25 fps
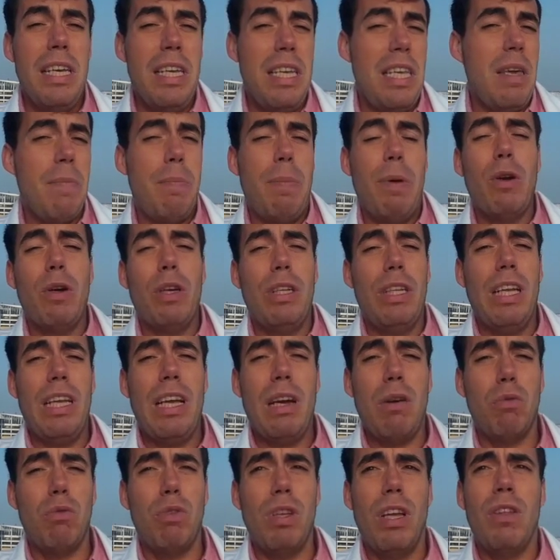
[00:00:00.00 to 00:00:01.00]
y espero que te haya
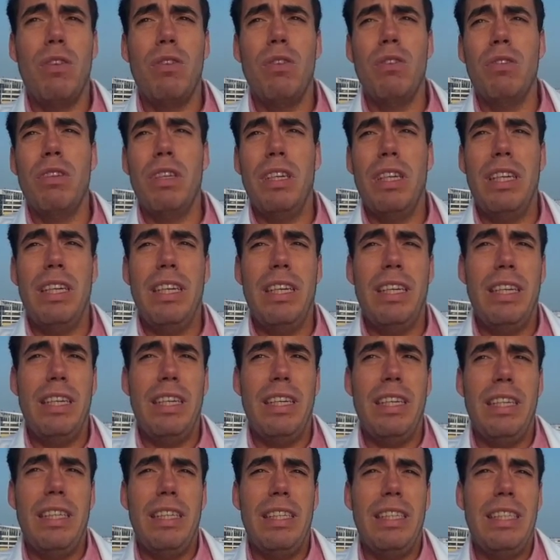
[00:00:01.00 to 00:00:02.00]
gustado,
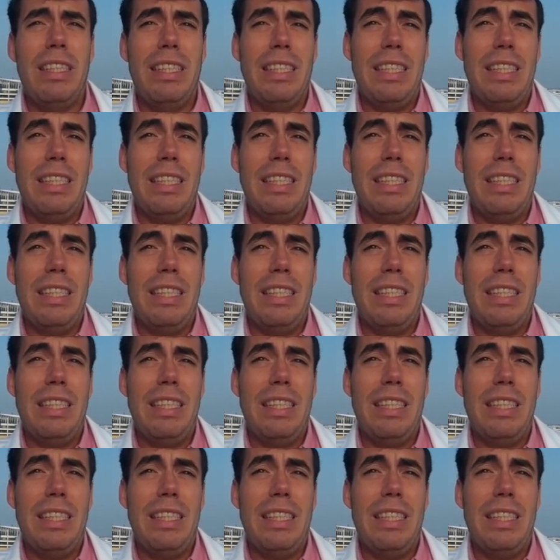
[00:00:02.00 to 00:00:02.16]
eh,